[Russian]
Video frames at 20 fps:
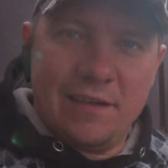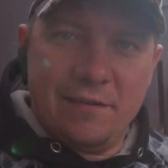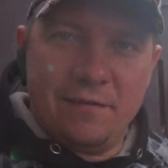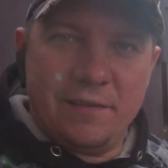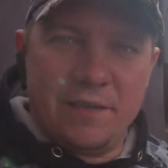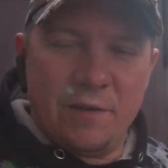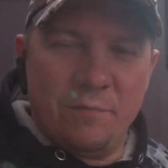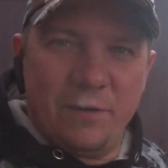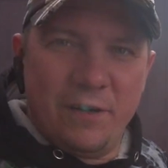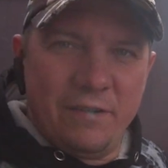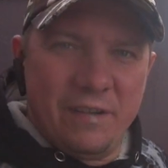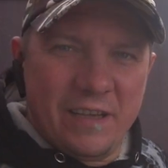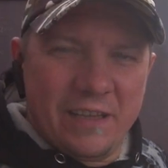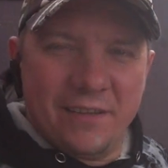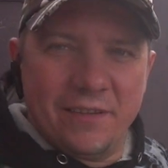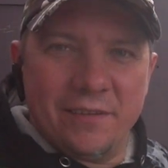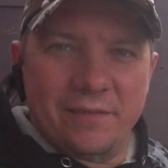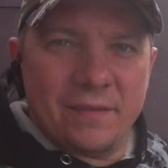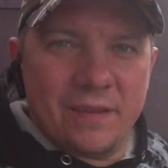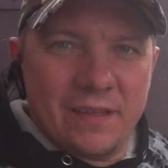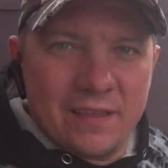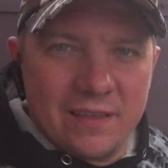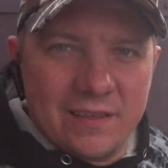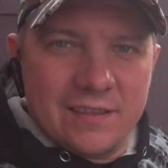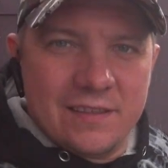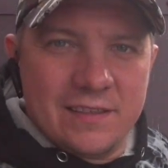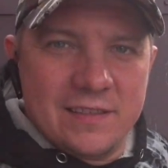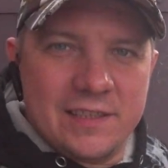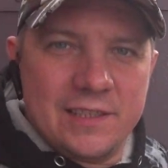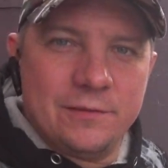Всем привет!
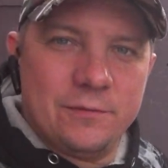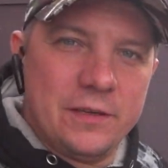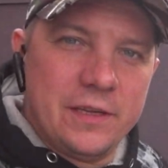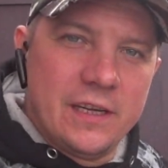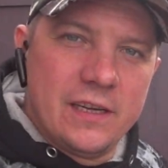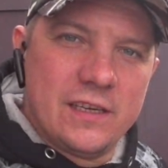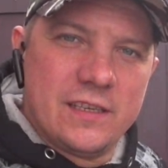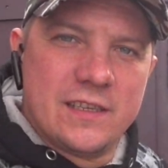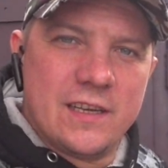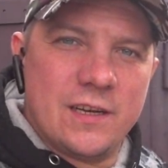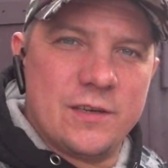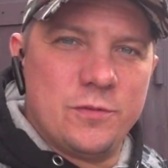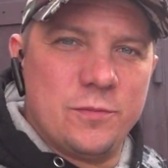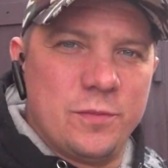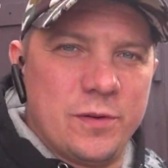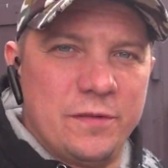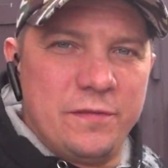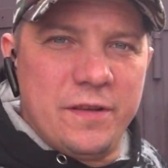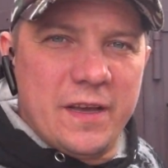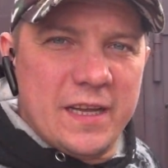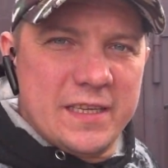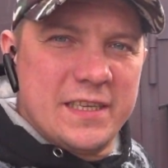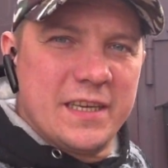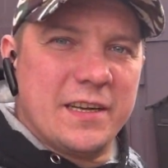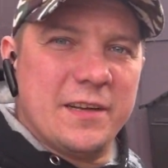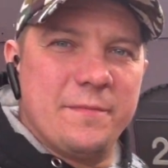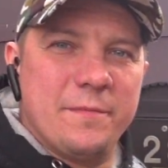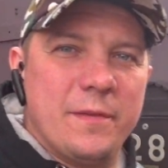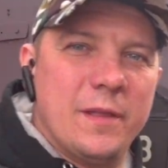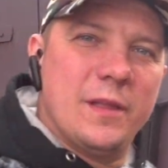Сегодня я расскажу про фиатик,
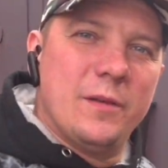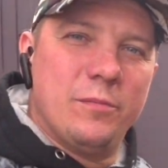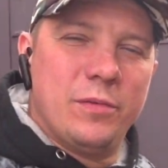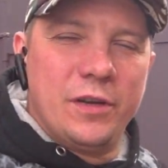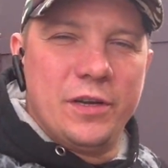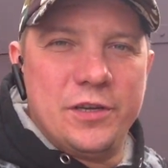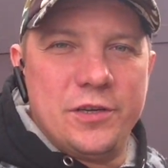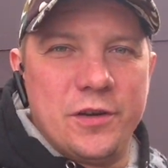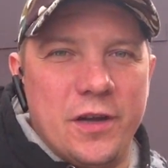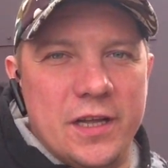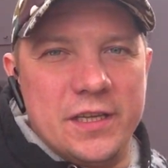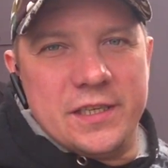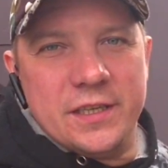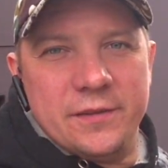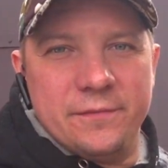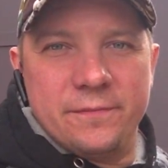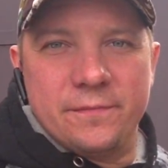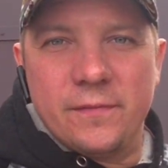про еще один.